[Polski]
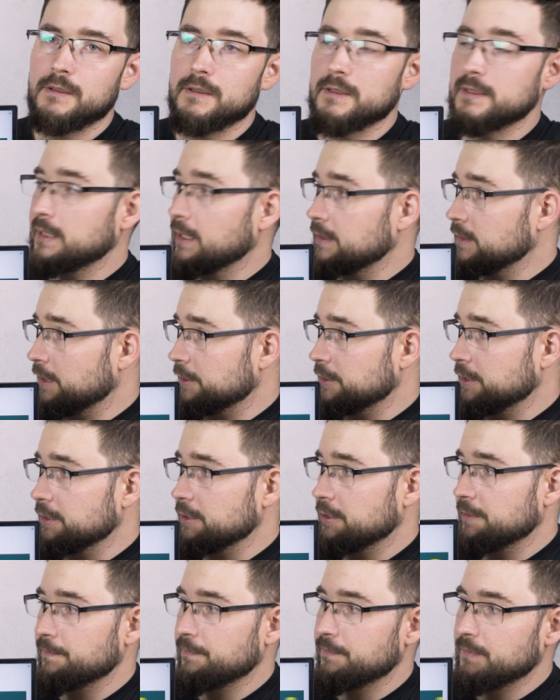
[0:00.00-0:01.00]
Ostatnia
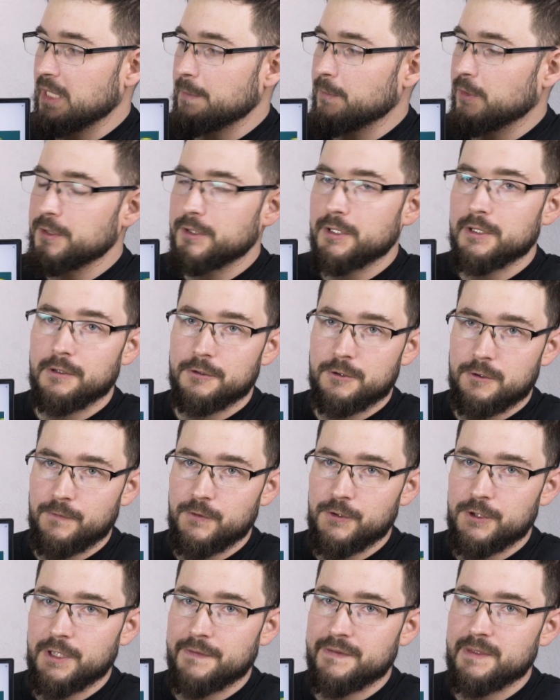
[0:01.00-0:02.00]
rzecz, ten monitor
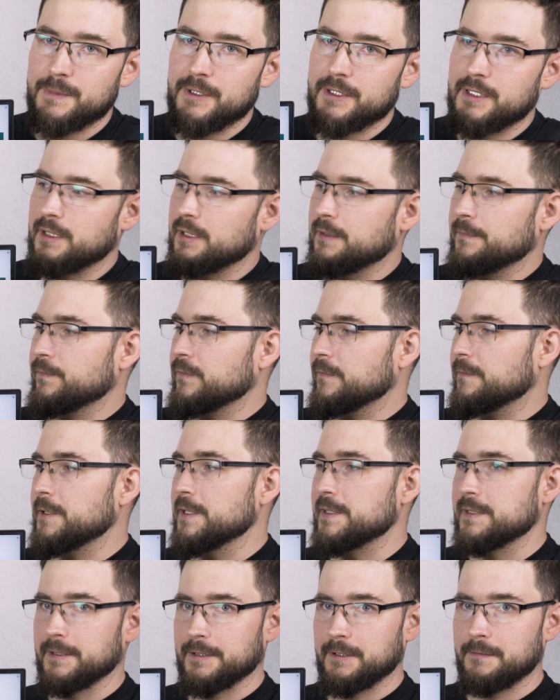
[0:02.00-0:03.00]
oczywiście wspiera
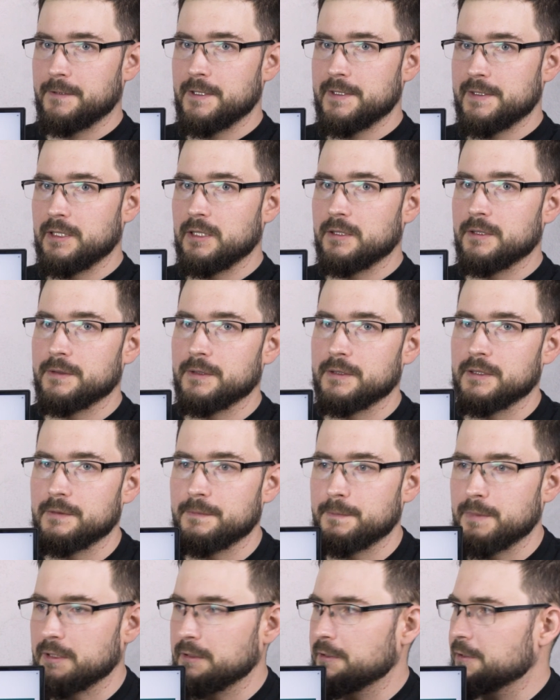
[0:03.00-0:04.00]
FreeSync. FreeSync
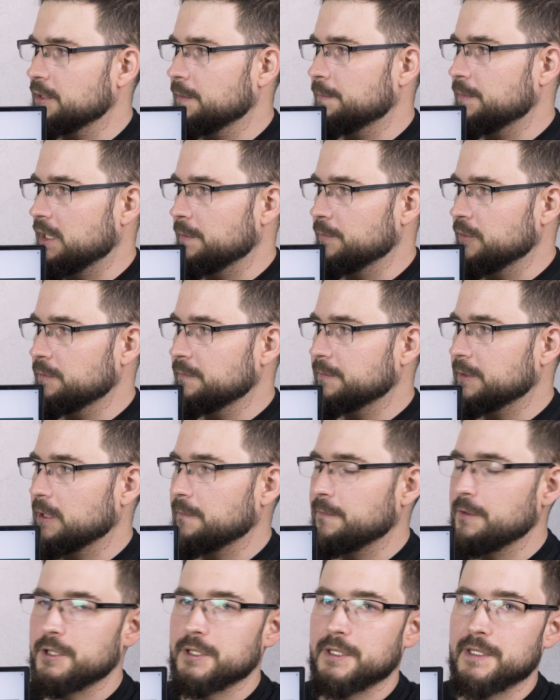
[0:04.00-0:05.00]
e, praktycznie premium w tej
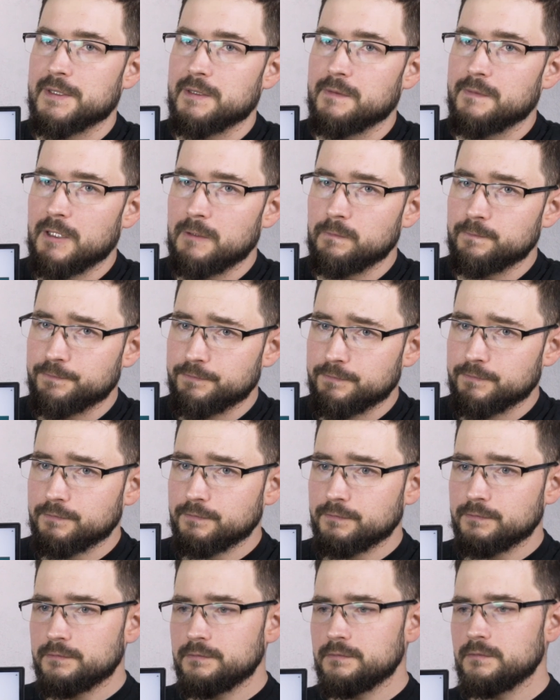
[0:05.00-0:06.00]
chwili się nazywa.
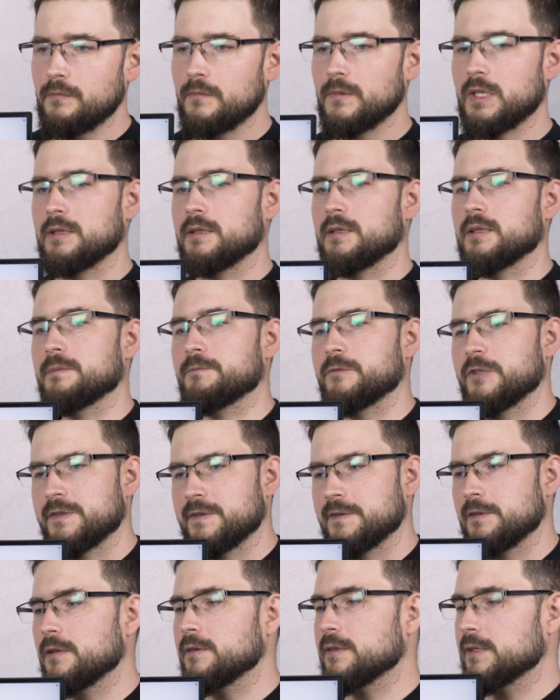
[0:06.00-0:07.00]
E,
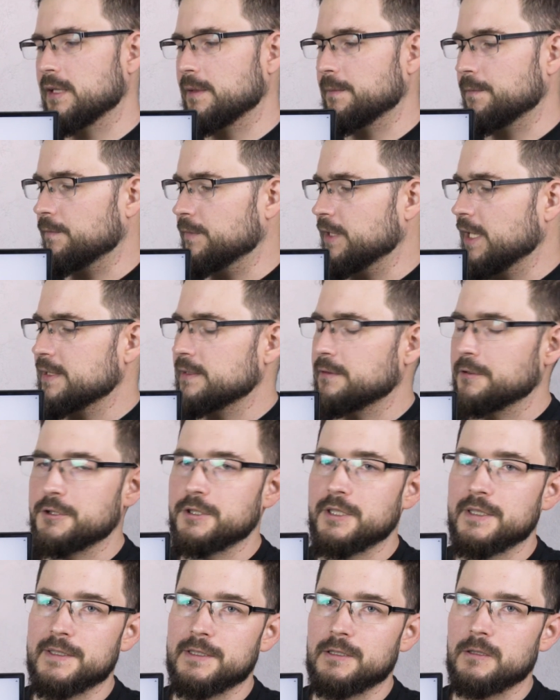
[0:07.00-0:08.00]
przez zgodna
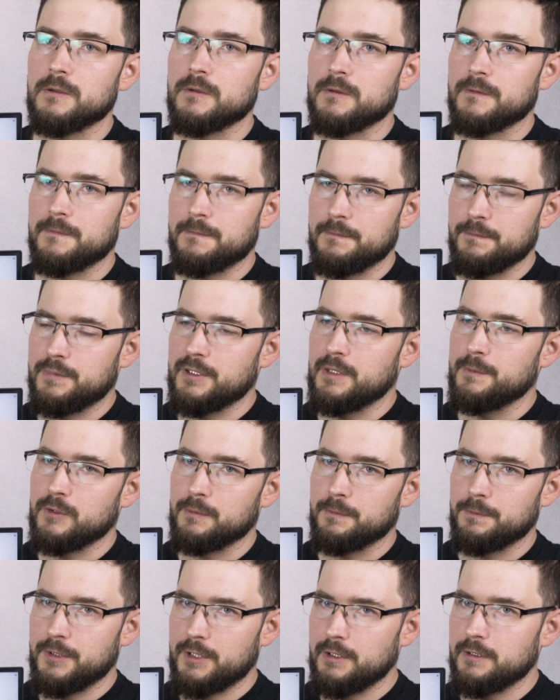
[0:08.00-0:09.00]
jasność nie jest to
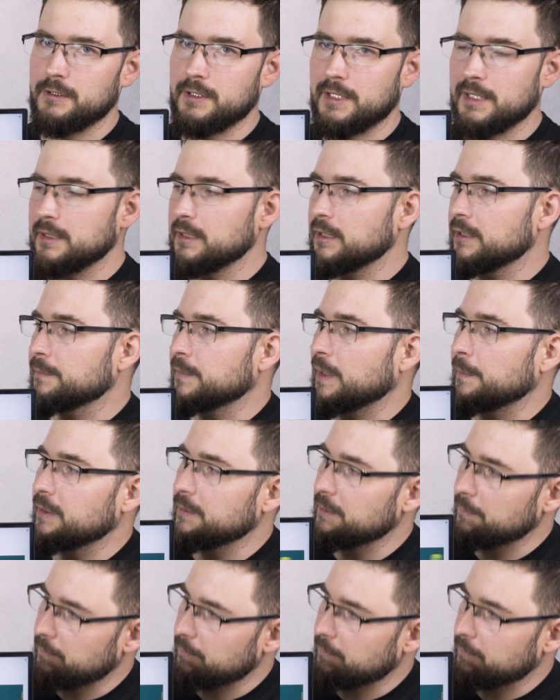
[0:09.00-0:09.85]
Premium Pro, ale mamy